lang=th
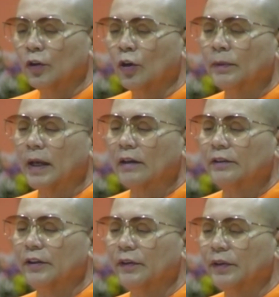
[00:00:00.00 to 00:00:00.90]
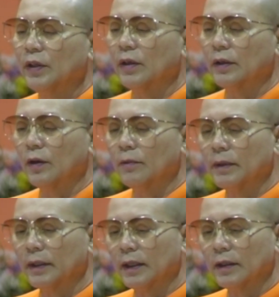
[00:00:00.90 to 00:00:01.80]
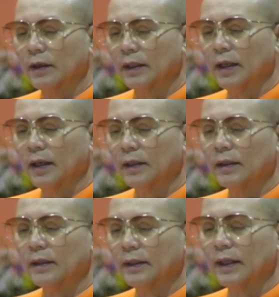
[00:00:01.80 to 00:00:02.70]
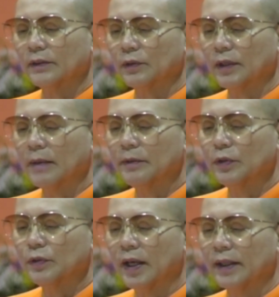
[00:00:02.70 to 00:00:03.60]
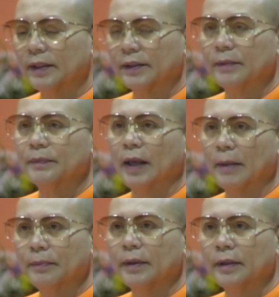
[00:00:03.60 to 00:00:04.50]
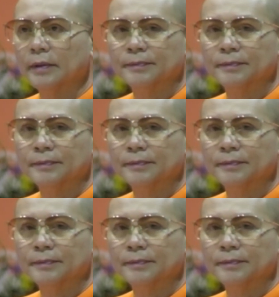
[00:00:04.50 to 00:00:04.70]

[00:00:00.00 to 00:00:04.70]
โยมตาก็เสียชีวิตด้วยโรคมะเร็งหลอดอาหารระยะสุดท้ายมีอายุได้73ปี